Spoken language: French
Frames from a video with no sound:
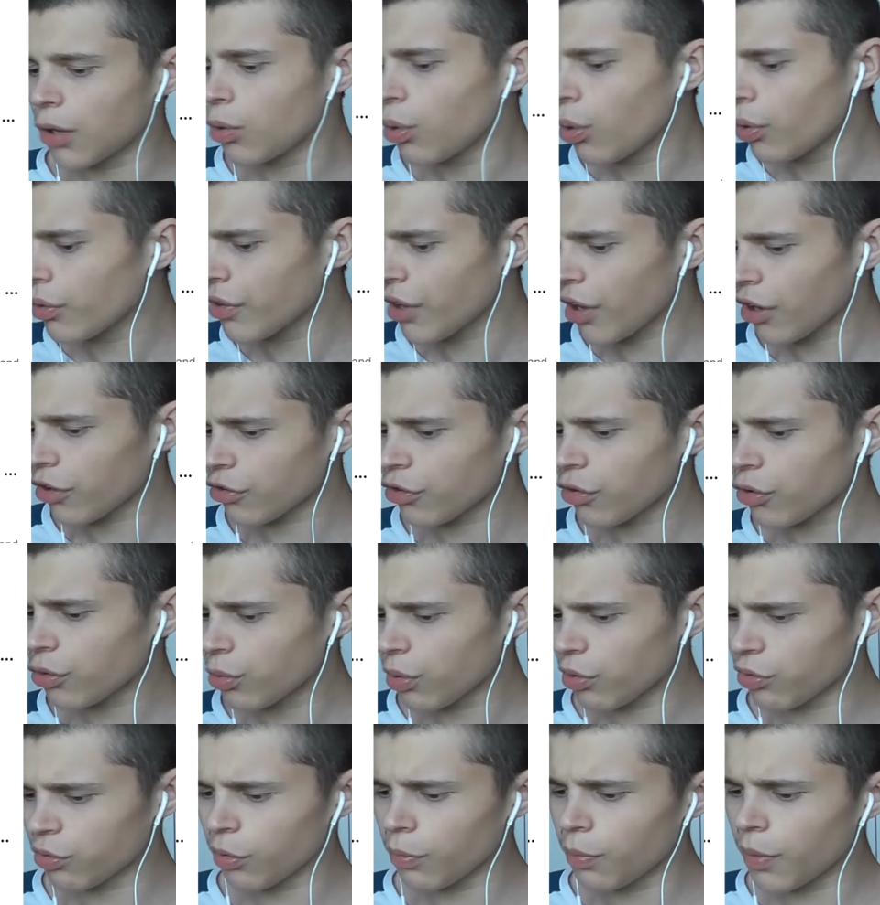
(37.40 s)
court d'argent
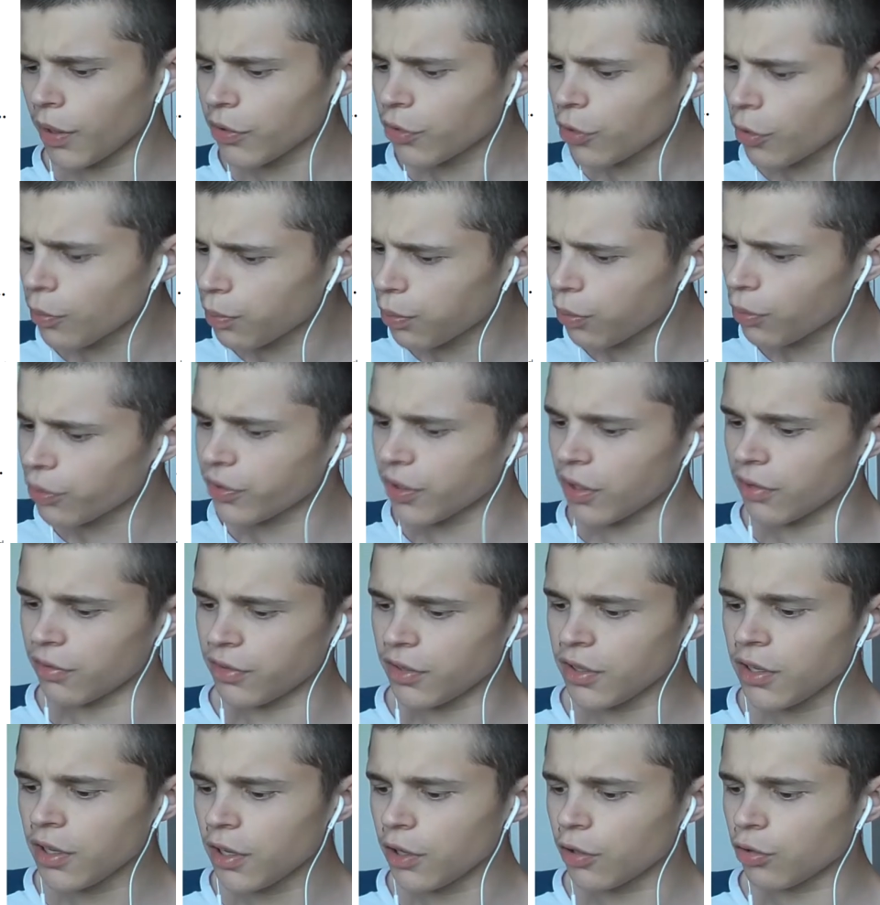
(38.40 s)
doit se battre pour sa
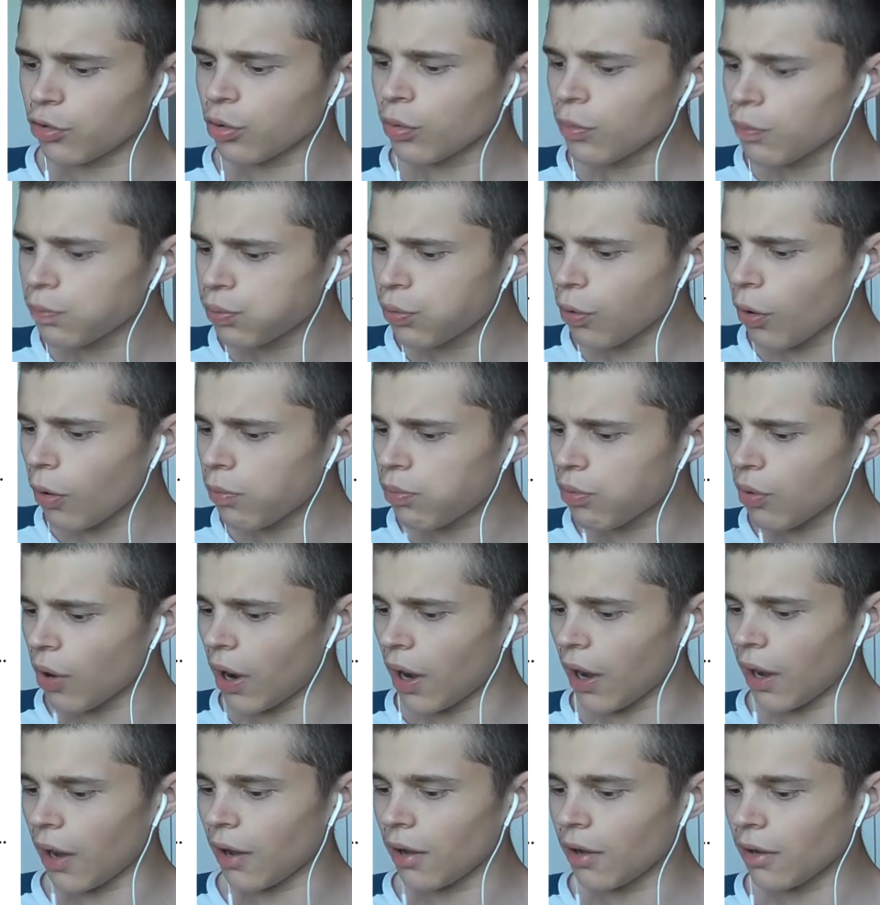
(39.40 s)
vie et son
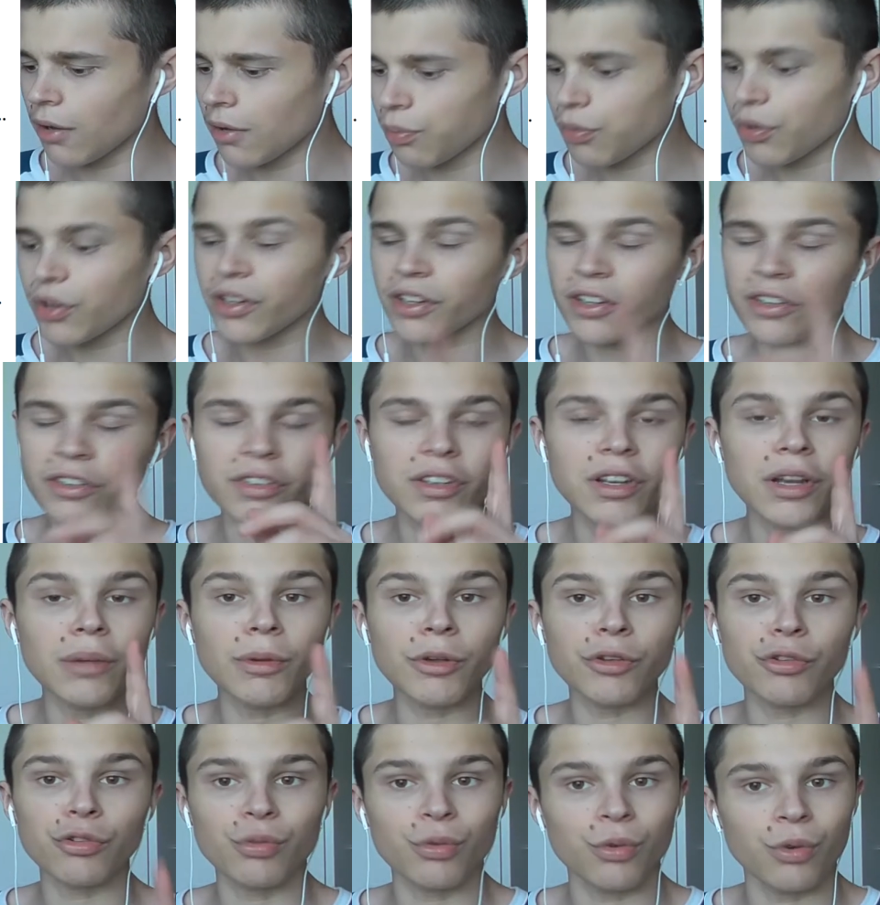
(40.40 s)
pourboire. Point
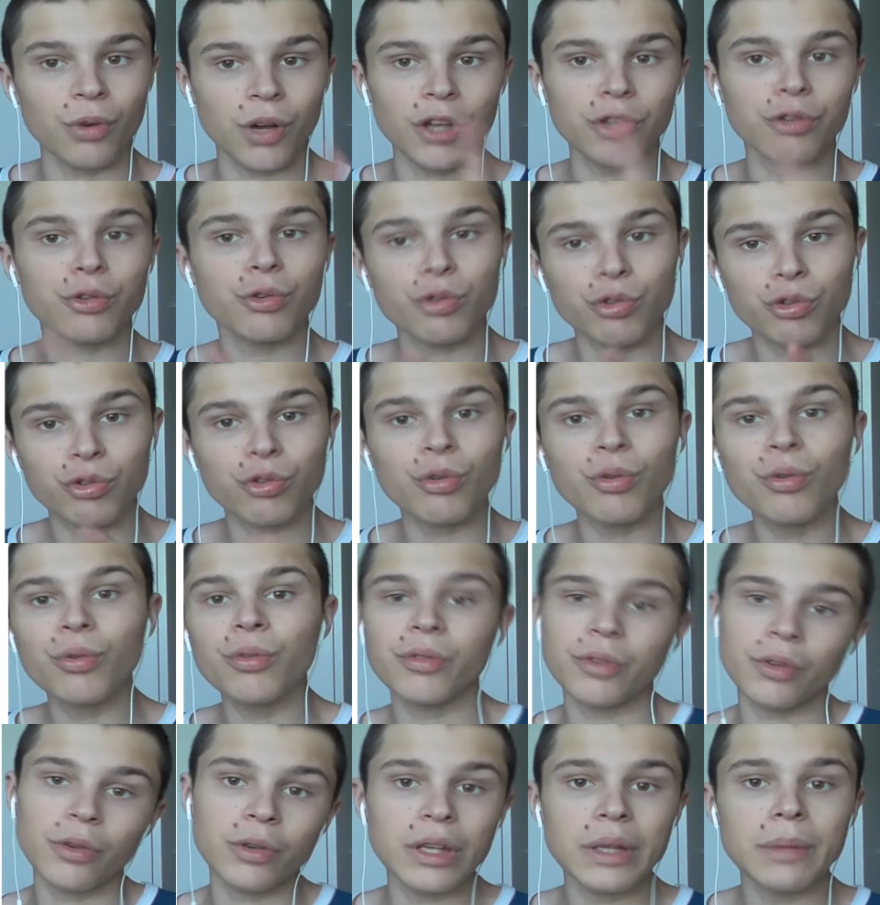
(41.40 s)
d'exclamation. Attention,
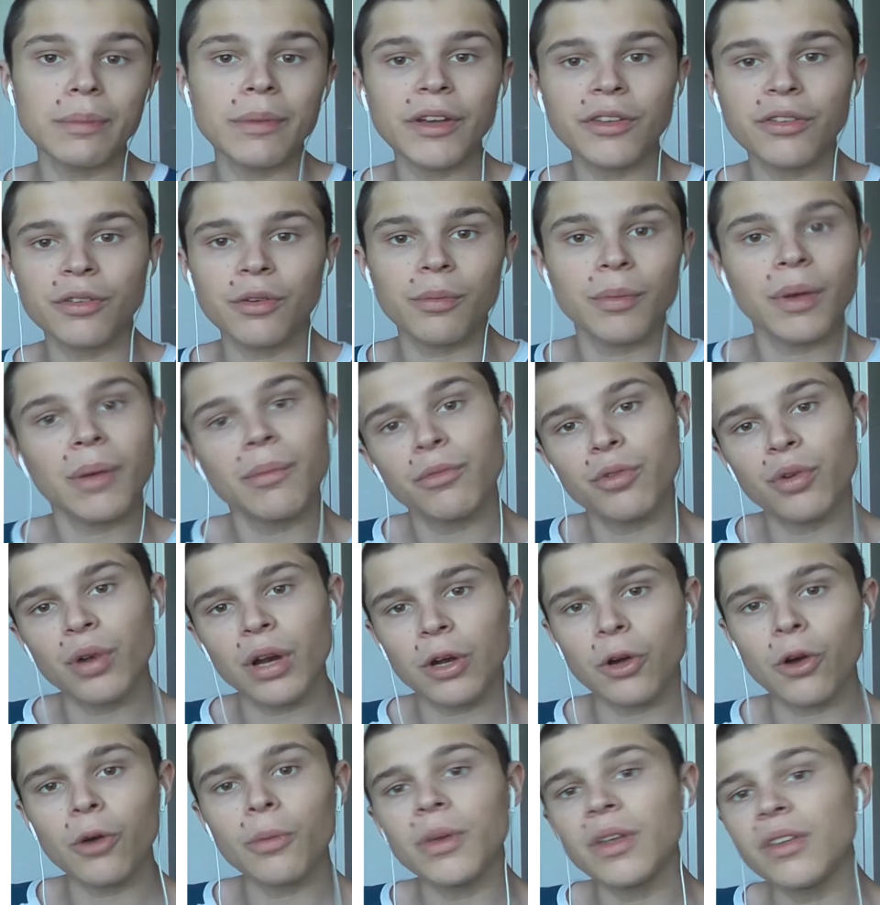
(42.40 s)
ils mettent même de
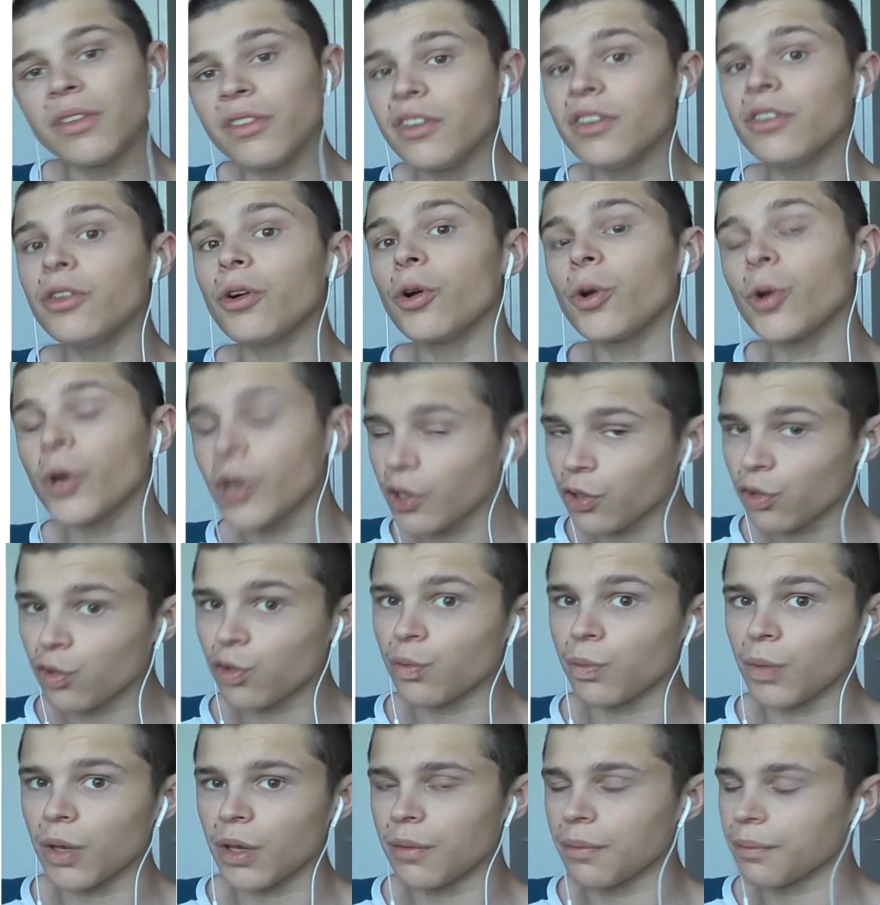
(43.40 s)
la comédie dans le
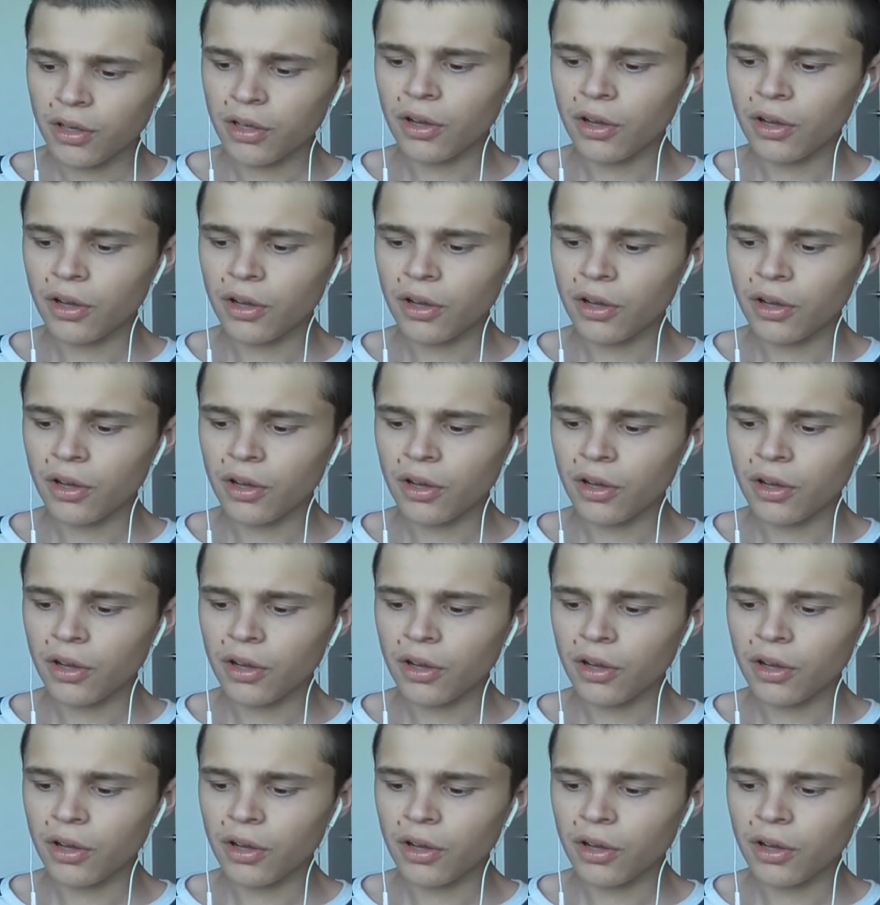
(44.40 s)
résumé.